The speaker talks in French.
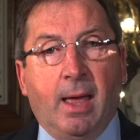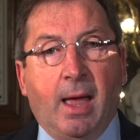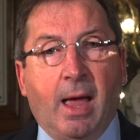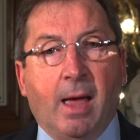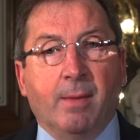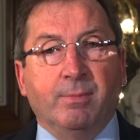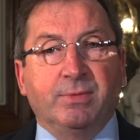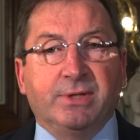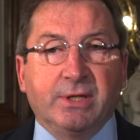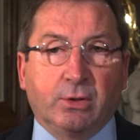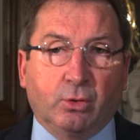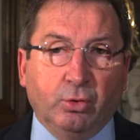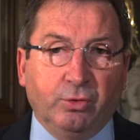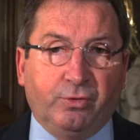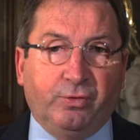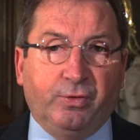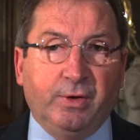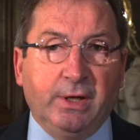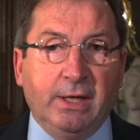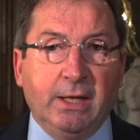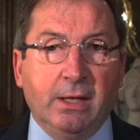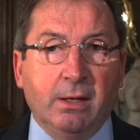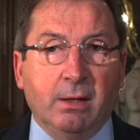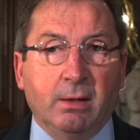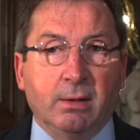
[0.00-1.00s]
Un petit coup de
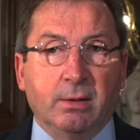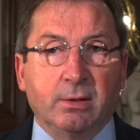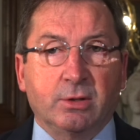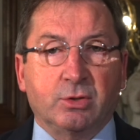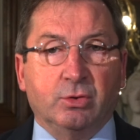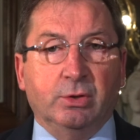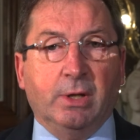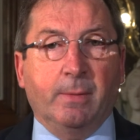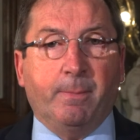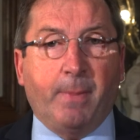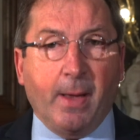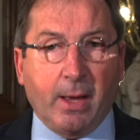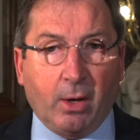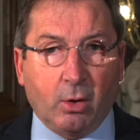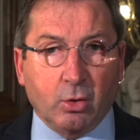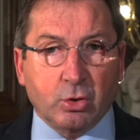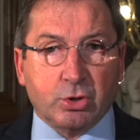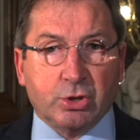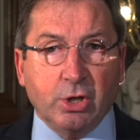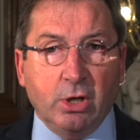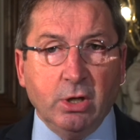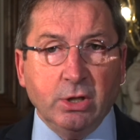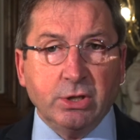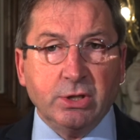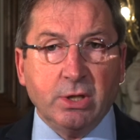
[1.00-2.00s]
fil, ce n'est pas
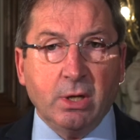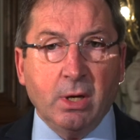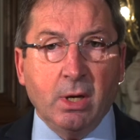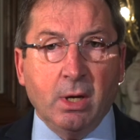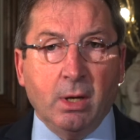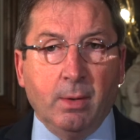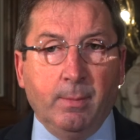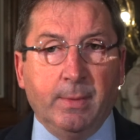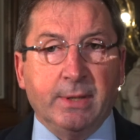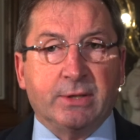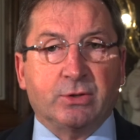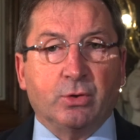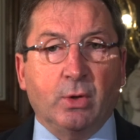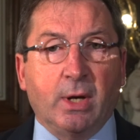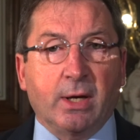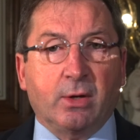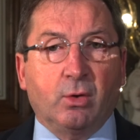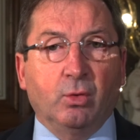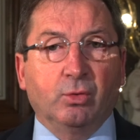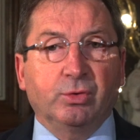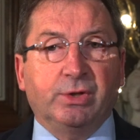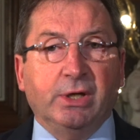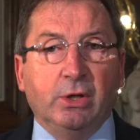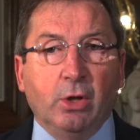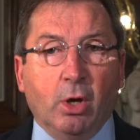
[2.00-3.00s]
grand-chose, mais cela
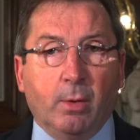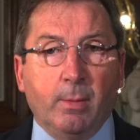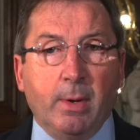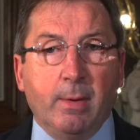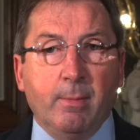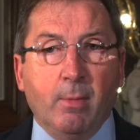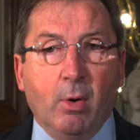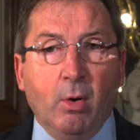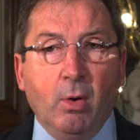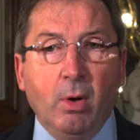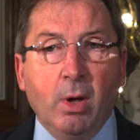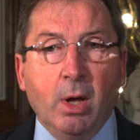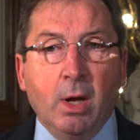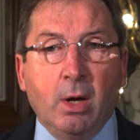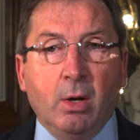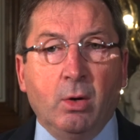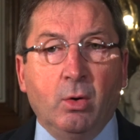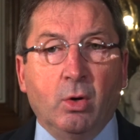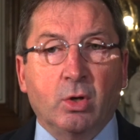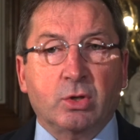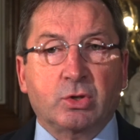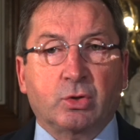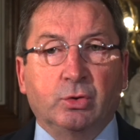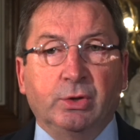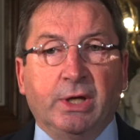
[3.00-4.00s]
compte énormément
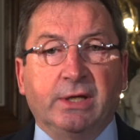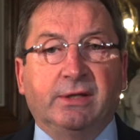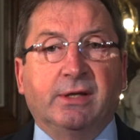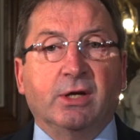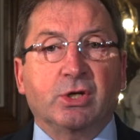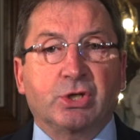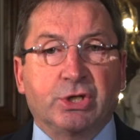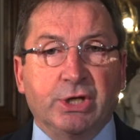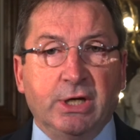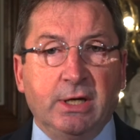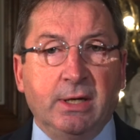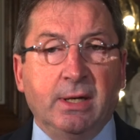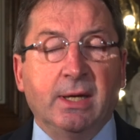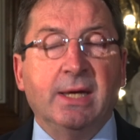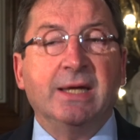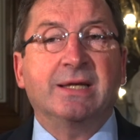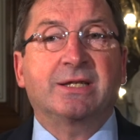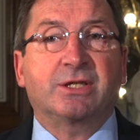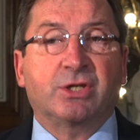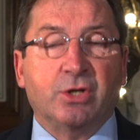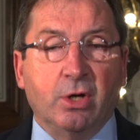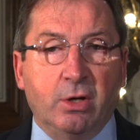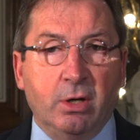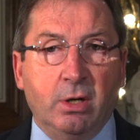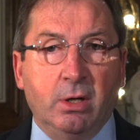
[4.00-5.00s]
lorsqu'on est âgé et
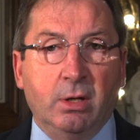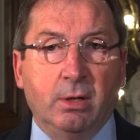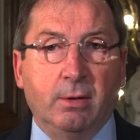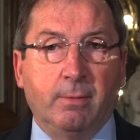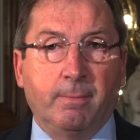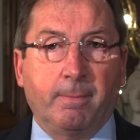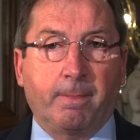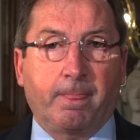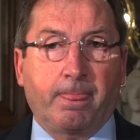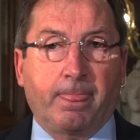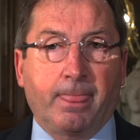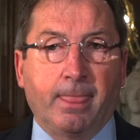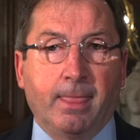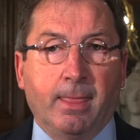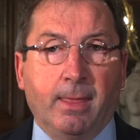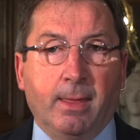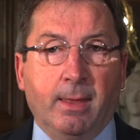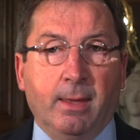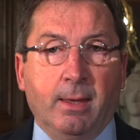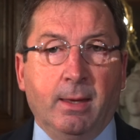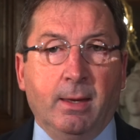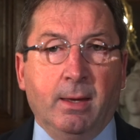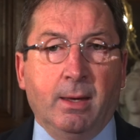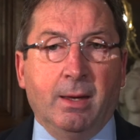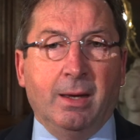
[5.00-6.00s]
seul.
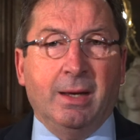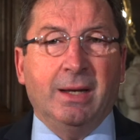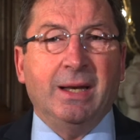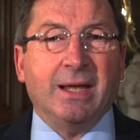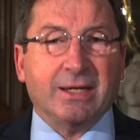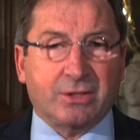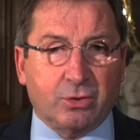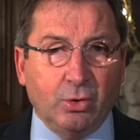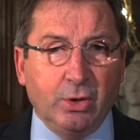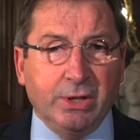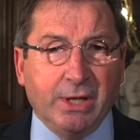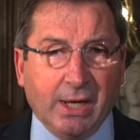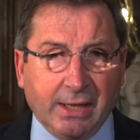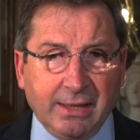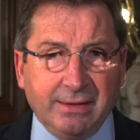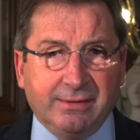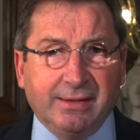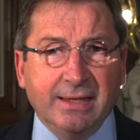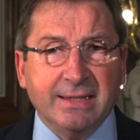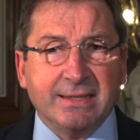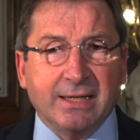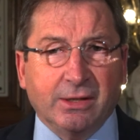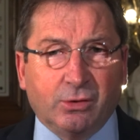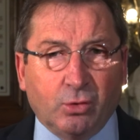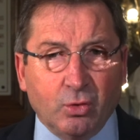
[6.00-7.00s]
La
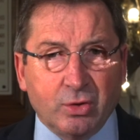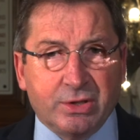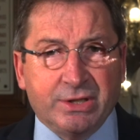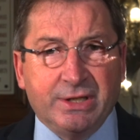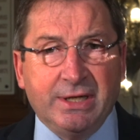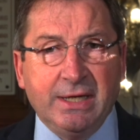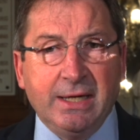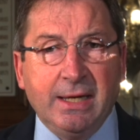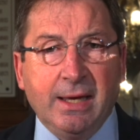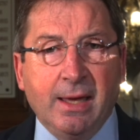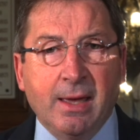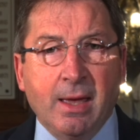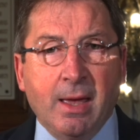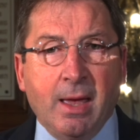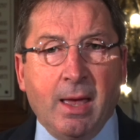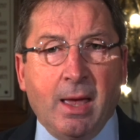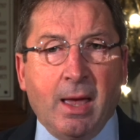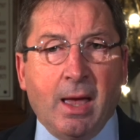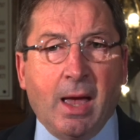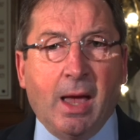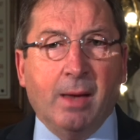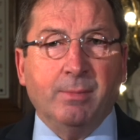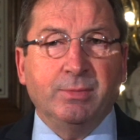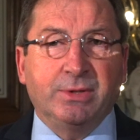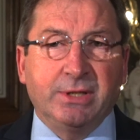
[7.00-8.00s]
solidarité, c'est aussi
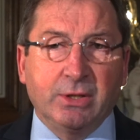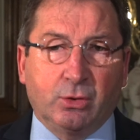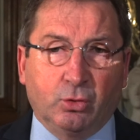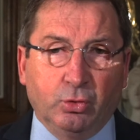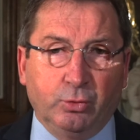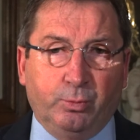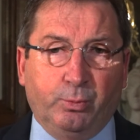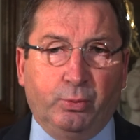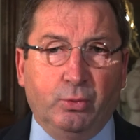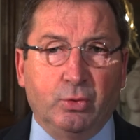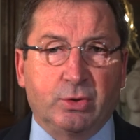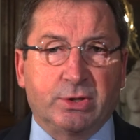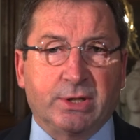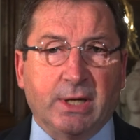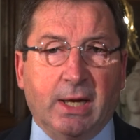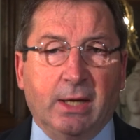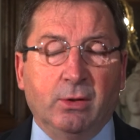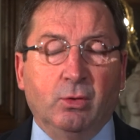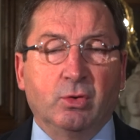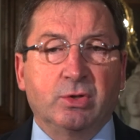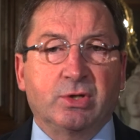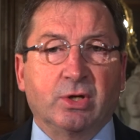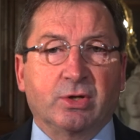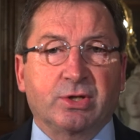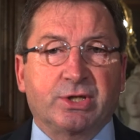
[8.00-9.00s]
un petit coup de pouce à
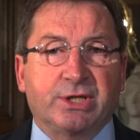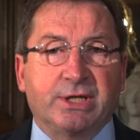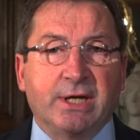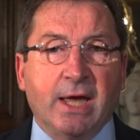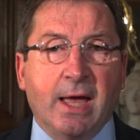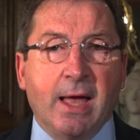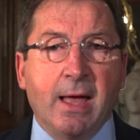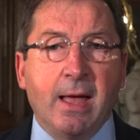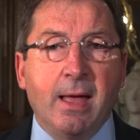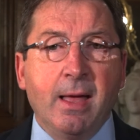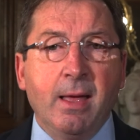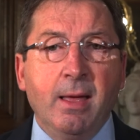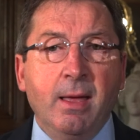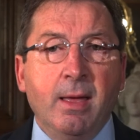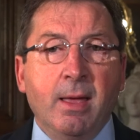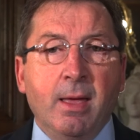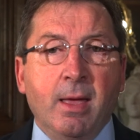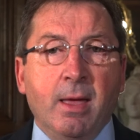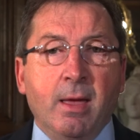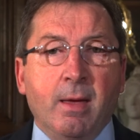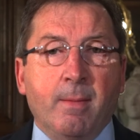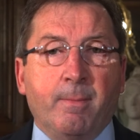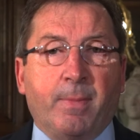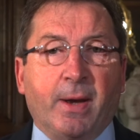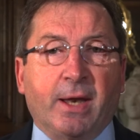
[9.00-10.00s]
nos anciens
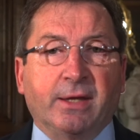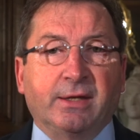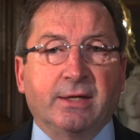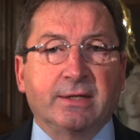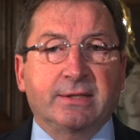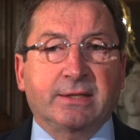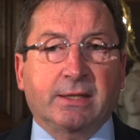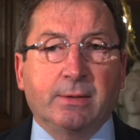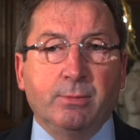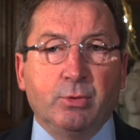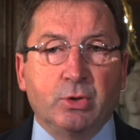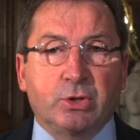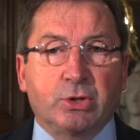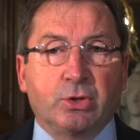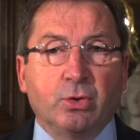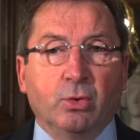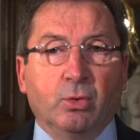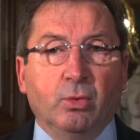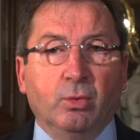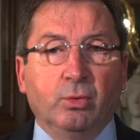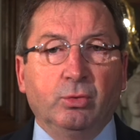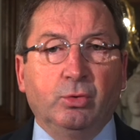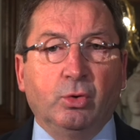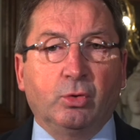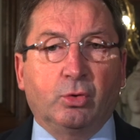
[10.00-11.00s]
par la
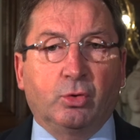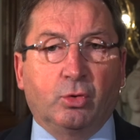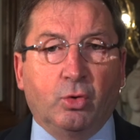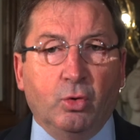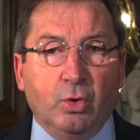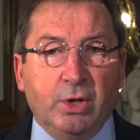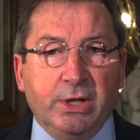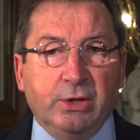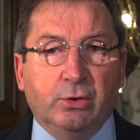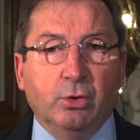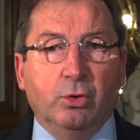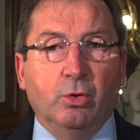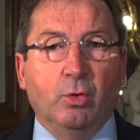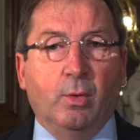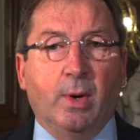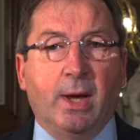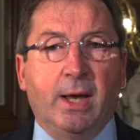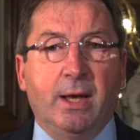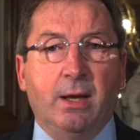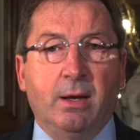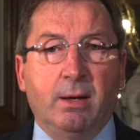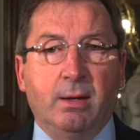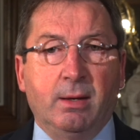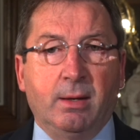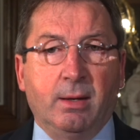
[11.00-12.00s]
distribution de colis de
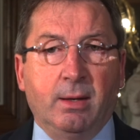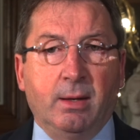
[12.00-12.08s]
Noël.